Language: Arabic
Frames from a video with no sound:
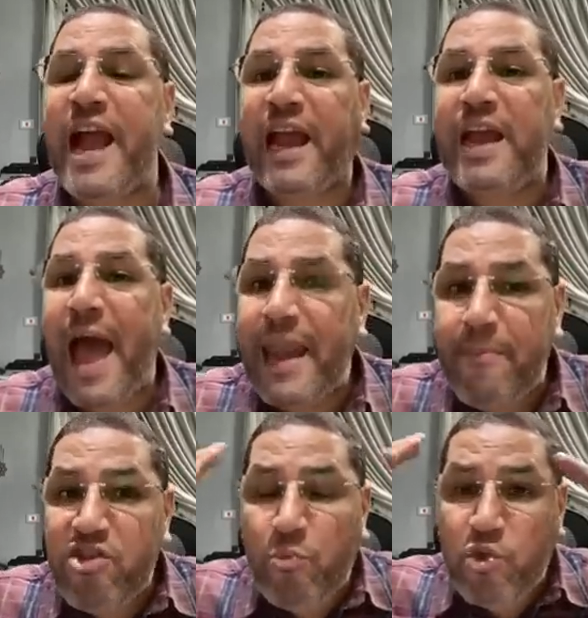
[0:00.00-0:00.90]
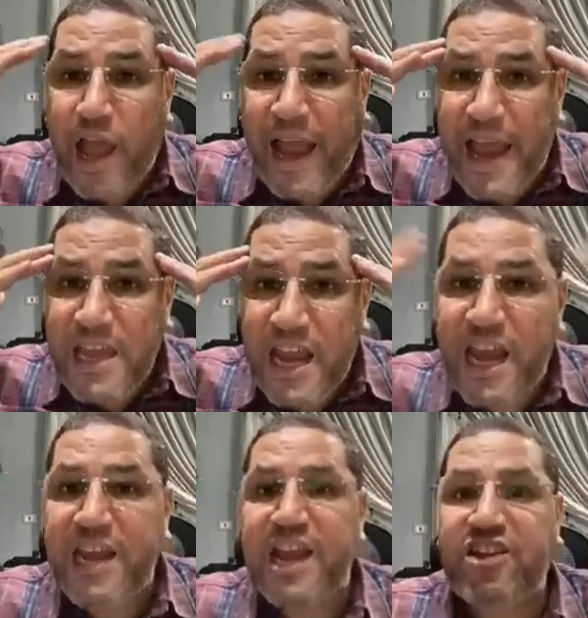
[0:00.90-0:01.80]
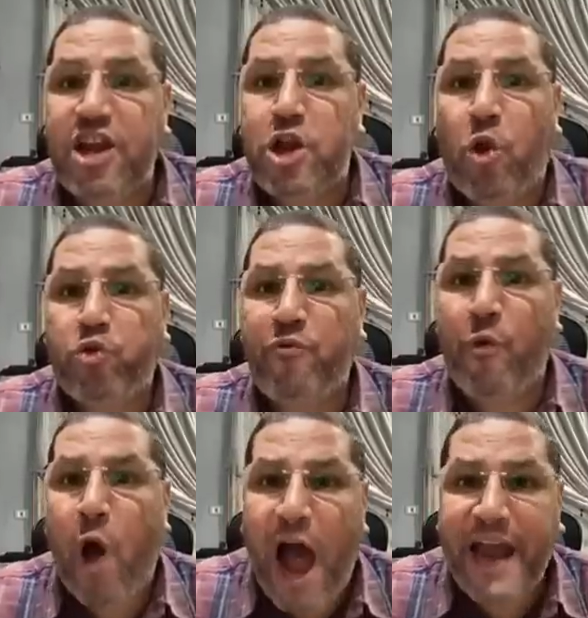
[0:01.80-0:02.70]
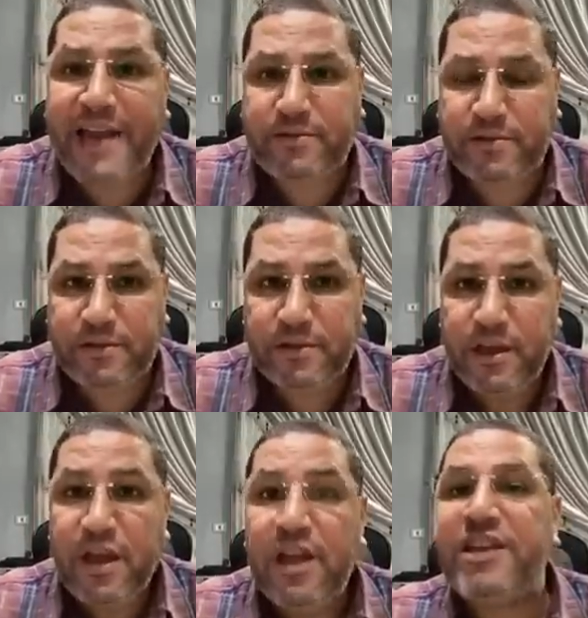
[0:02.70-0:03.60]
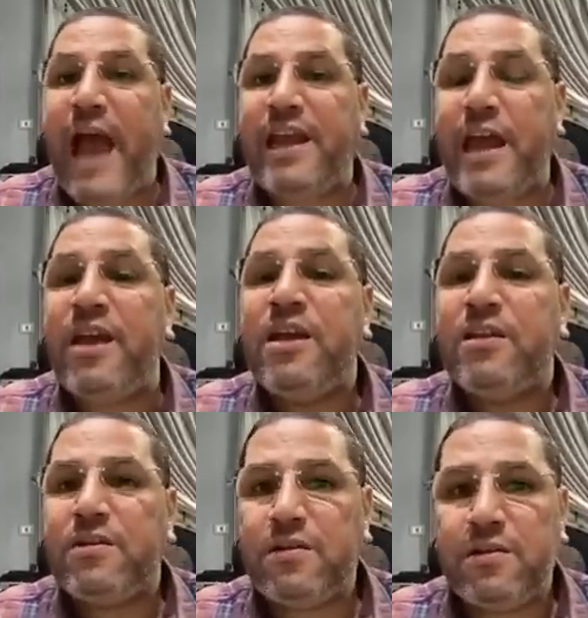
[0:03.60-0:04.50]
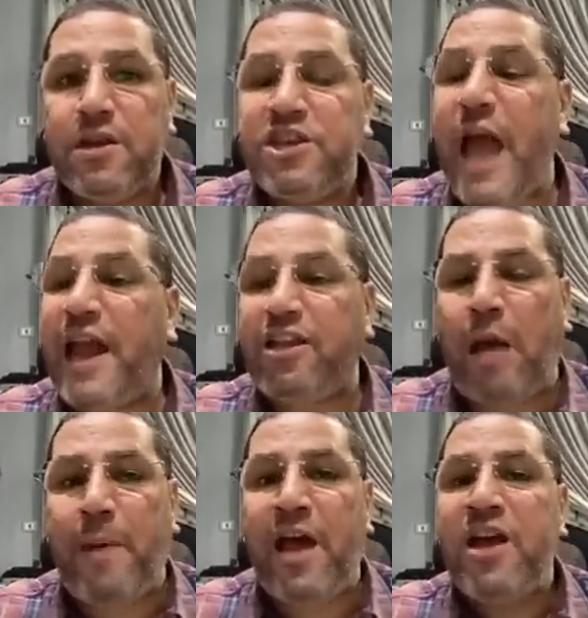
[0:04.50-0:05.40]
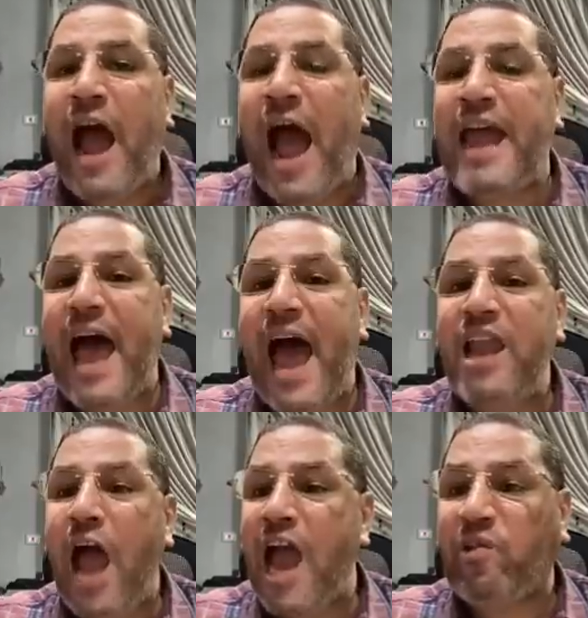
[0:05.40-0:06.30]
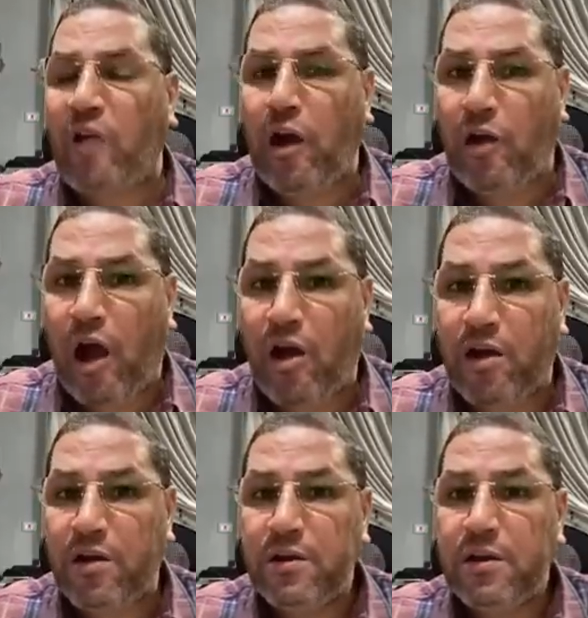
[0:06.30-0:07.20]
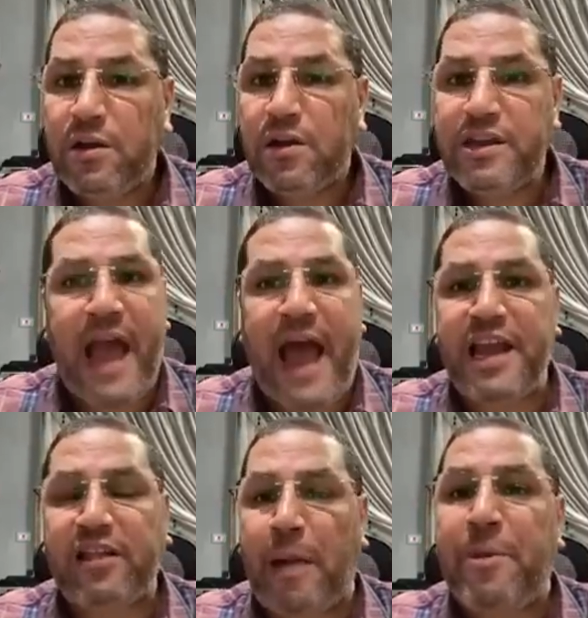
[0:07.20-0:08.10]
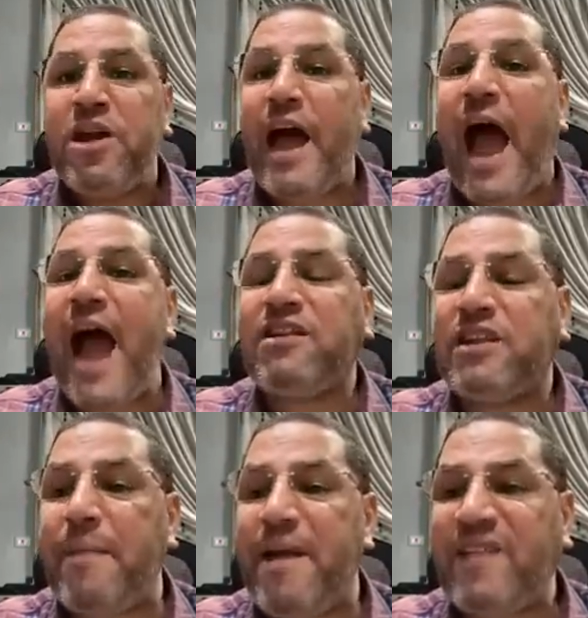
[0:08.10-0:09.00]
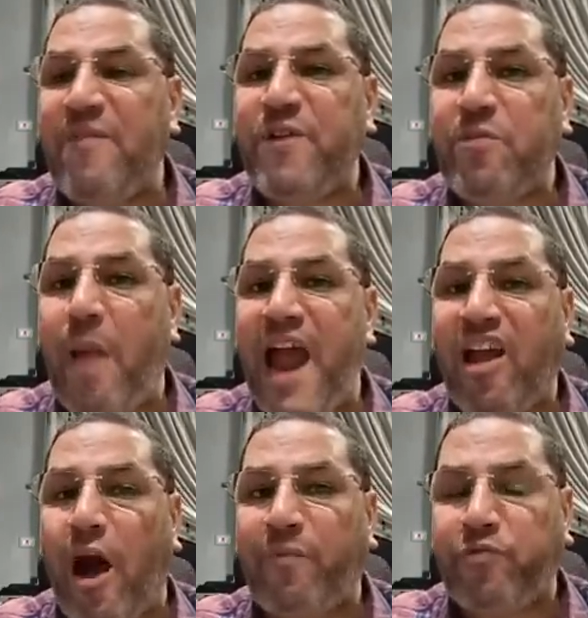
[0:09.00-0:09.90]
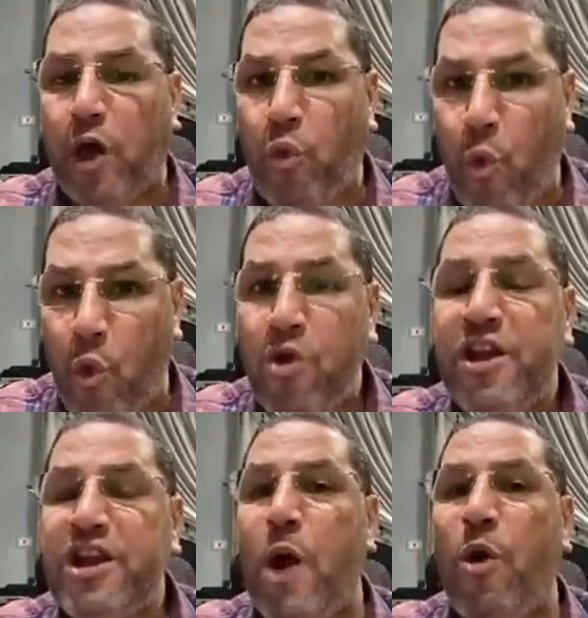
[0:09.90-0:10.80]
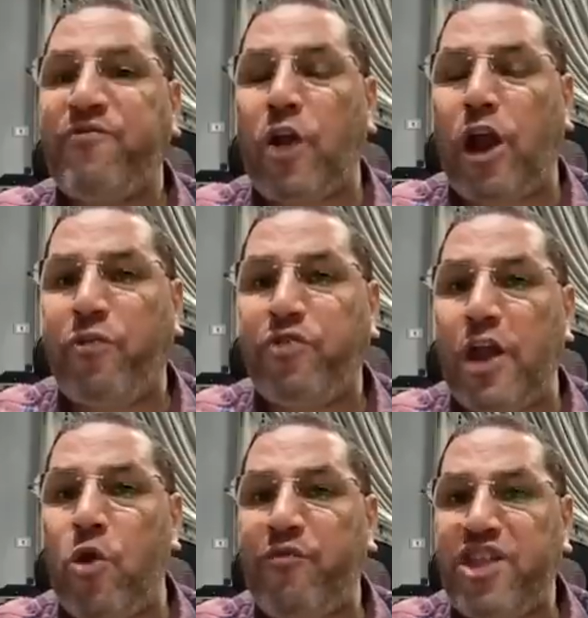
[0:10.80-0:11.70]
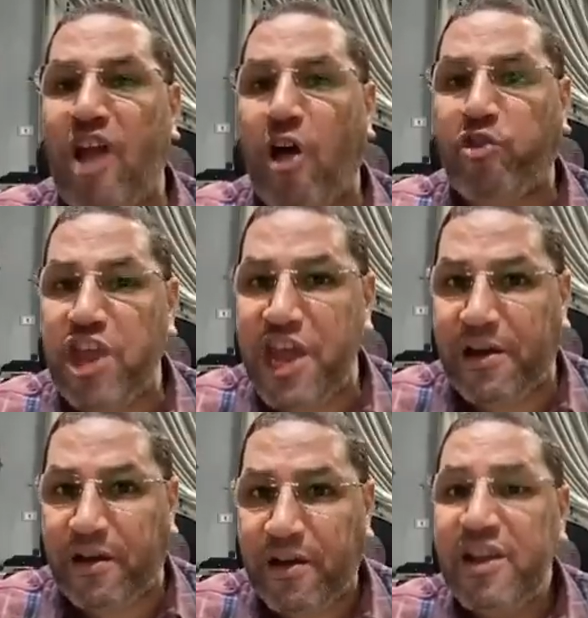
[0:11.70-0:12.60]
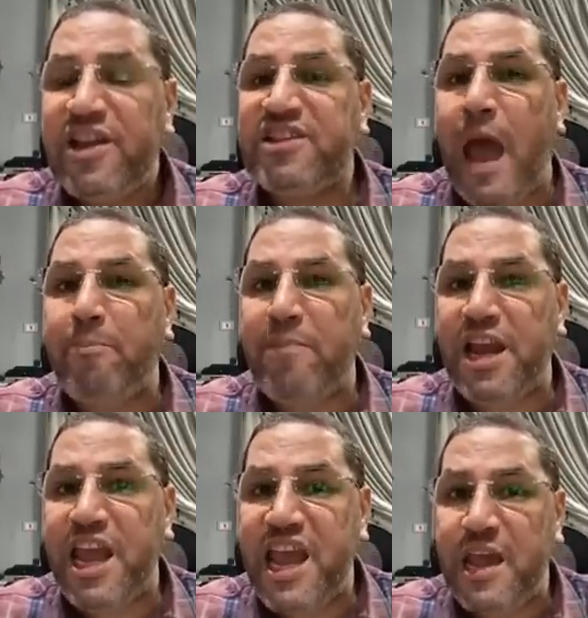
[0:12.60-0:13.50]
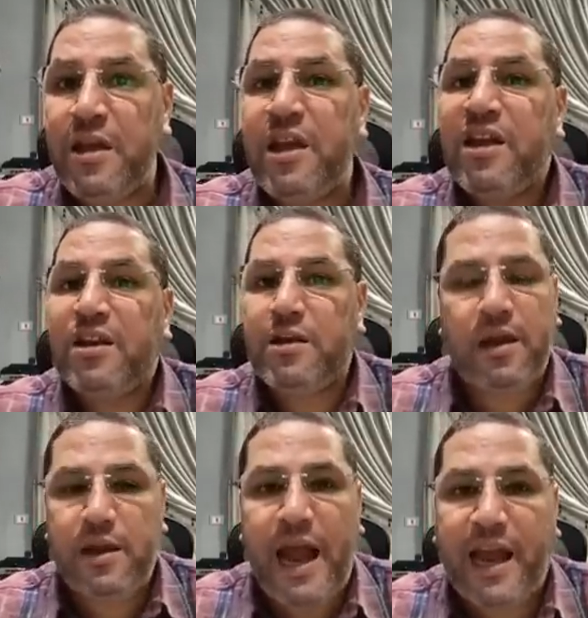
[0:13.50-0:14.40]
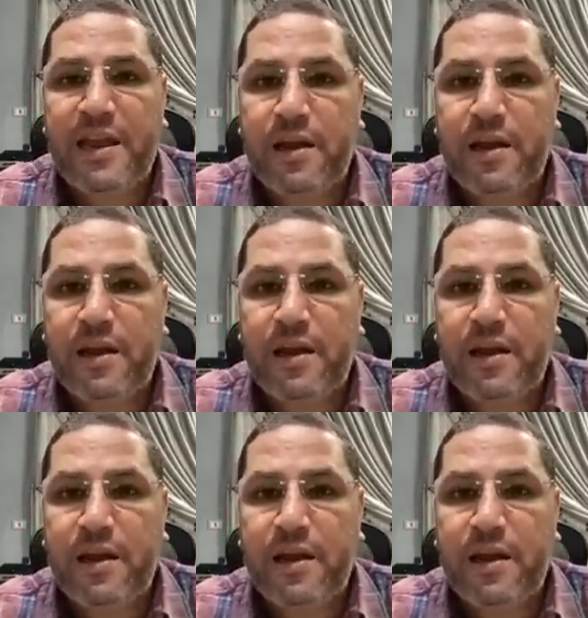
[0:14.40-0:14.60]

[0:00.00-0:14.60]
لكن انا مش متخيل ان اتنين يخطفوا واحد يعني ولا انا متخيل يعني طب على الاقل هيصرخ يعني طب حتى مسافه ما يخدروه لو افترضنا انه في تخدير تم ليه طب لكن سؤال